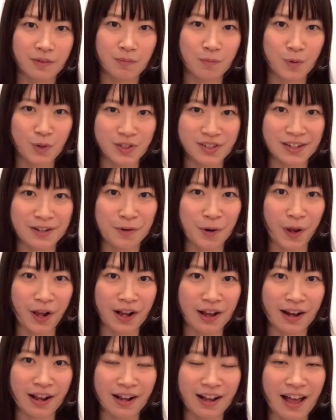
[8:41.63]
もしこれ
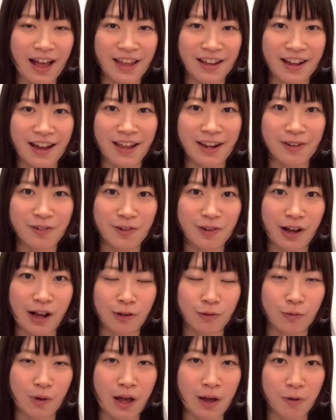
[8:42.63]
から海外留
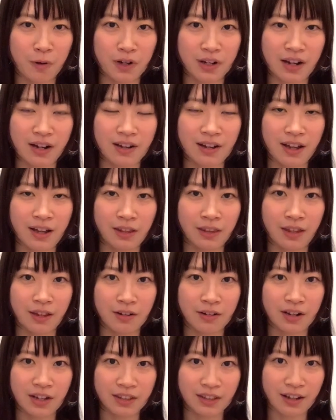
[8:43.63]
学、ワーホリ考えてい
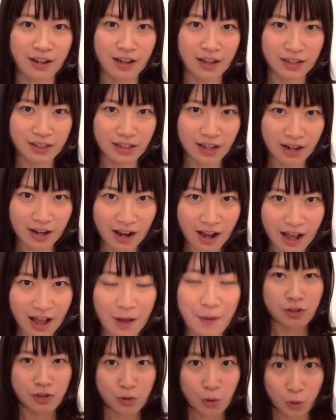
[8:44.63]
る方がいた
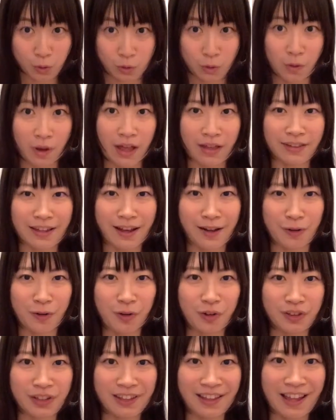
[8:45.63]
ら、ちょっとは参
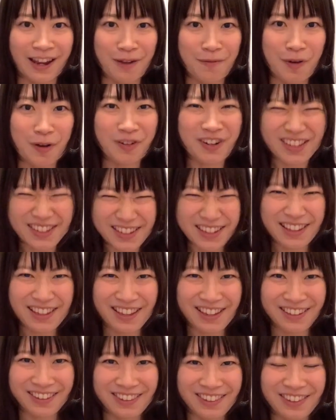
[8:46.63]
考になれば嬉しい
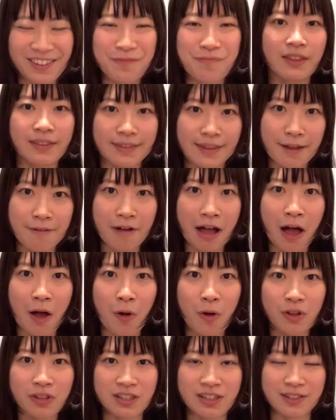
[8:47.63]
です。では
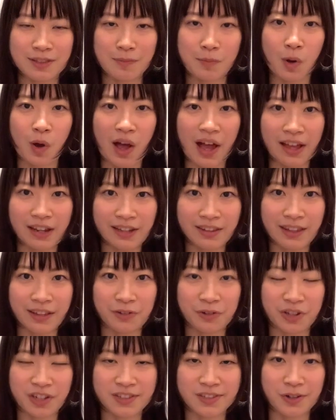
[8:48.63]
本日もあなた
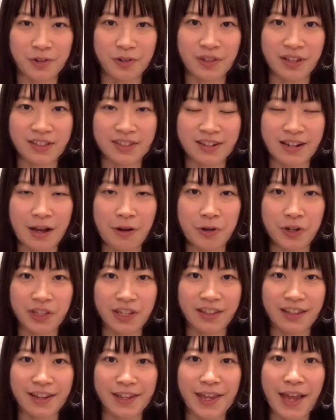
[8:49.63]
の貴重な時間をい
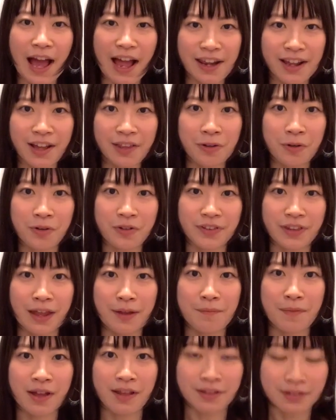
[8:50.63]
ただきありがとうござ
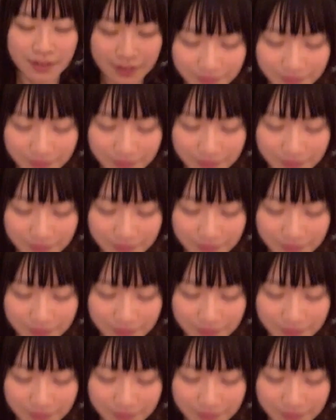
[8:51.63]
います。